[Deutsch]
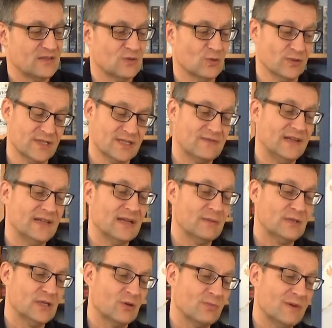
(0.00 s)
So, deswegen
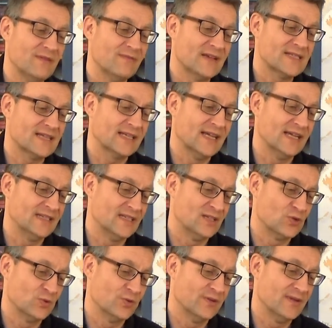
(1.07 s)
habe ich auch mein
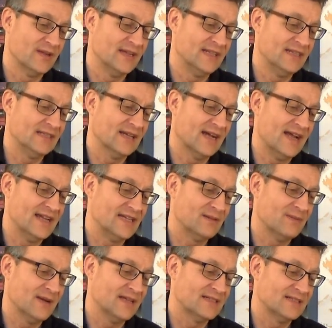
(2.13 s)
Wasserkännchen schon in
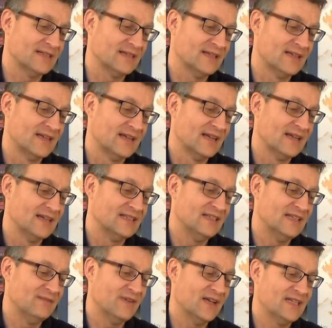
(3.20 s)
Reichweite.
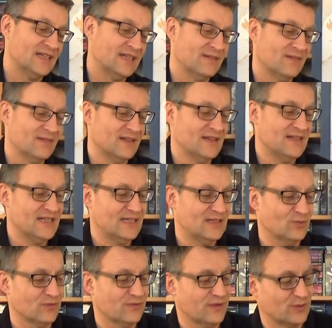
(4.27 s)
Den werde ich
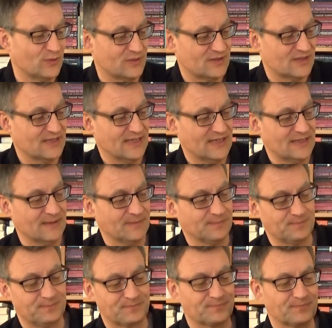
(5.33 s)
nicht unverdünnt
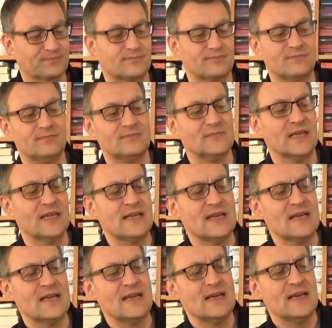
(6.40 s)
trinken.
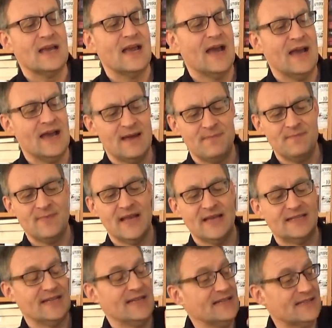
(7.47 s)
Ähm,
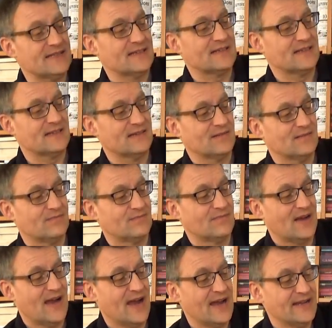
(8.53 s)
es ist
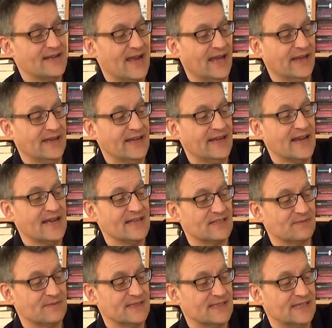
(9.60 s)
ein
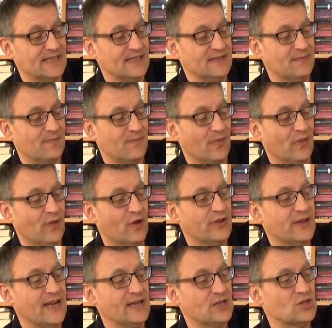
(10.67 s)
NAS Whisky,
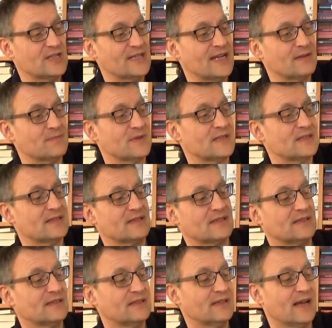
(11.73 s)
Non-Age Statement,
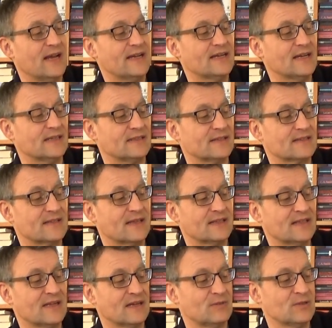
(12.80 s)
keine
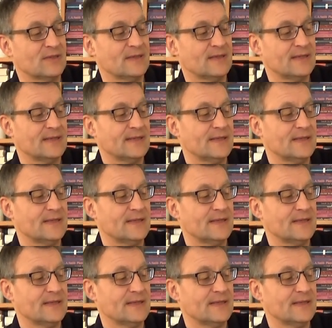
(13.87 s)
Altersangabe.